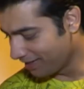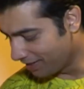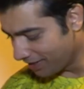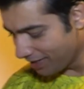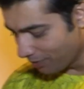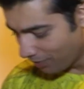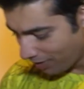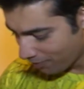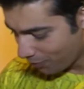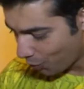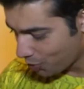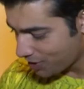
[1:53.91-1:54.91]
देखिए हम हम
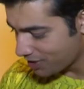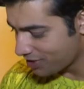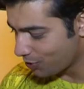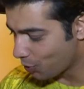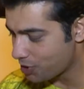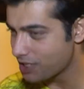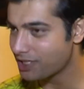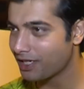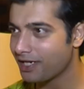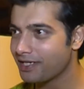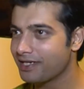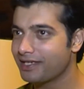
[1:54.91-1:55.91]
कोशिश कोशिश
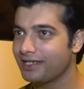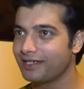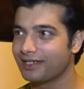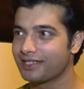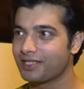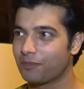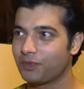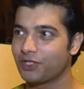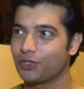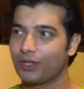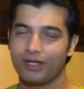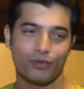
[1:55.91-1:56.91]
करेंगे कि सपने
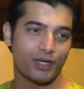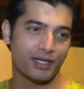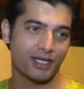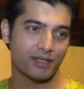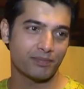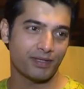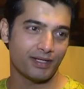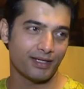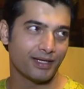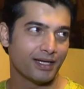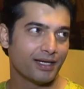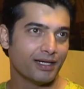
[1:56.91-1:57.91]
जो हैं वो हकीकत में
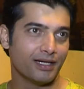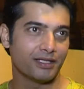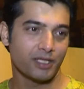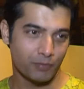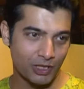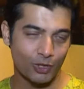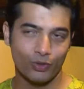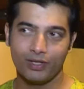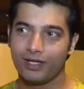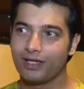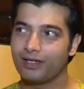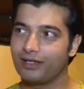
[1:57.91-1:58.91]
तब्दील हों
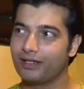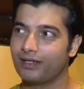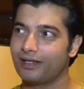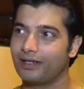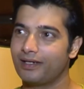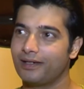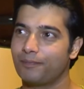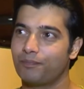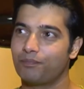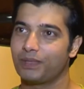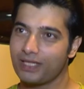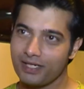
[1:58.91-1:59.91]

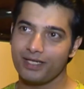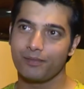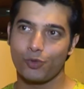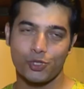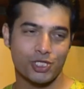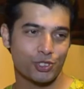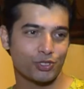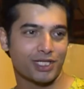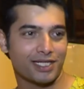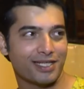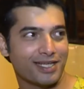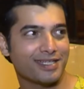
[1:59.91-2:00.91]
पता नहीं हम कोशिश तो
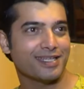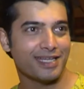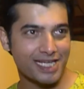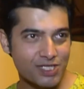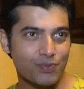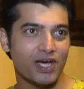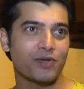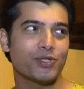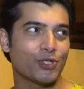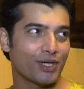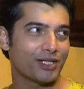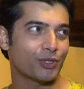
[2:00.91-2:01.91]
जारी रहेगी इस बार भी
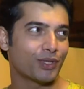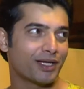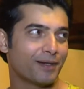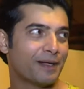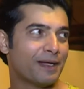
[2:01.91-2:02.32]
जो है थोड़ा